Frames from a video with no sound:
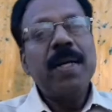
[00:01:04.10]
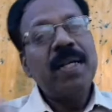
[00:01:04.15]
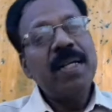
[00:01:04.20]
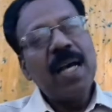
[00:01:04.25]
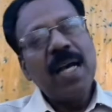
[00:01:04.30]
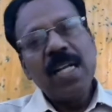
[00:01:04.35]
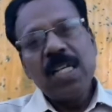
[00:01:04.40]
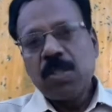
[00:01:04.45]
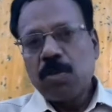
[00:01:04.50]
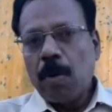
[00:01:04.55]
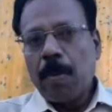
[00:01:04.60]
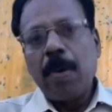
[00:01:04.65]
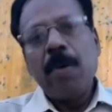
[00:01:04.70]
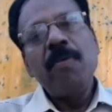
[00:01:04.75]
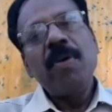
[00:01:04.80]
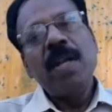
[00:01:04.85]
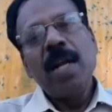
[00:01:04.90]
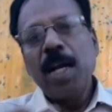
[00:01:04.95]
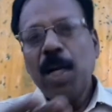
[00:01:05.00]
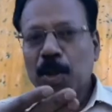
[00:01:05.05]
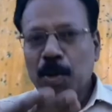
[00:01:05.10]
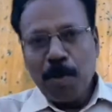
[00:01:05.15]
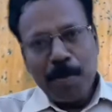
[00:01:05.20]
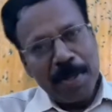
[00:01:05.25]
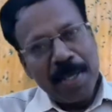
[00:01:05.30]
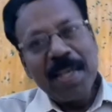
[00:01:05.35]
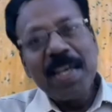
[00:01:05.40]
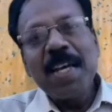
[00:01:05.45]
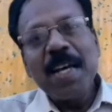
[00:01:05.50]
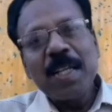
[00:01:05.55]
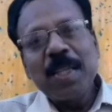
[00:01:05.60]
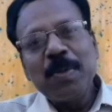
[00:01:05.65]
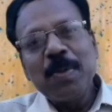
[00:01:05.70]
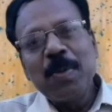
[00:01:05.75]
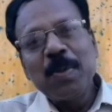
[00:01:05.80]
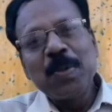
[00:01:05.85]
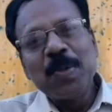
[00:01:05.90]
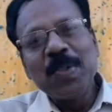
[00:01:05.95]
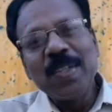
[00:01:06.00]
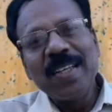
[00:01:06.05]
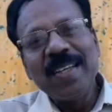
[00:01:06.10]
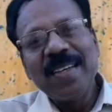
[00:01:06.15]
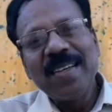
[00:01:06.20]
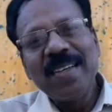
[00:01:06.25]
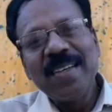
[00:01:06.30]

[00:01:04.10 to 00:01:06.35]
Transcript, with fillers: బట్టి ఆయన స్వభావం ఎలాంటిదో మీకే అర్థమవుతుంది